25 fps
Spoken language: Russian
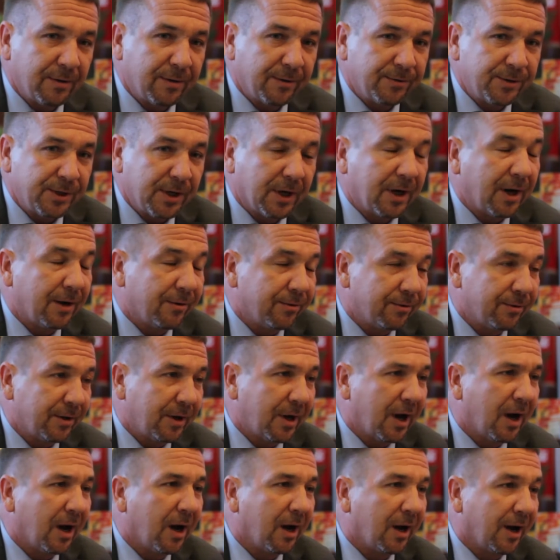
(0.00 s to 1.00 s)
во всех
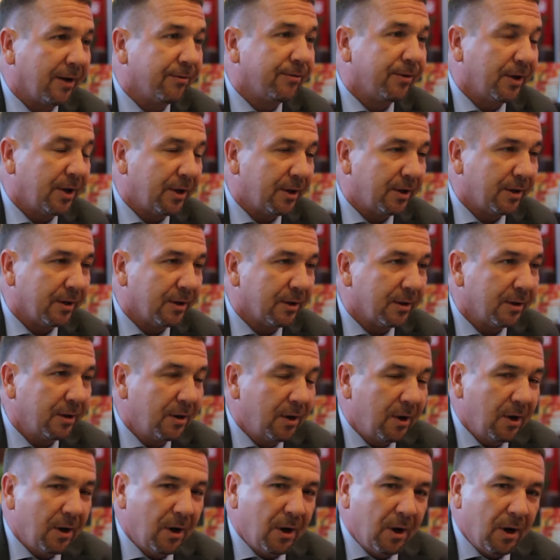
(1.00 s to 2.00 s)
кофейнях.
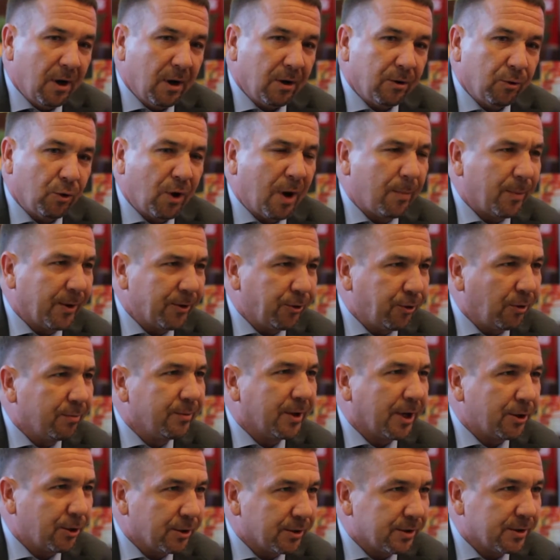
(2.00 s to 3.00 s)
Ну а
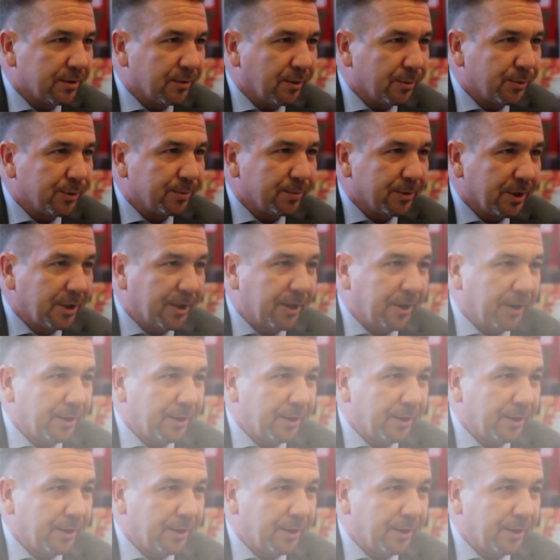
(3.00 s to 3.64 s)
потом начался, в общем-то,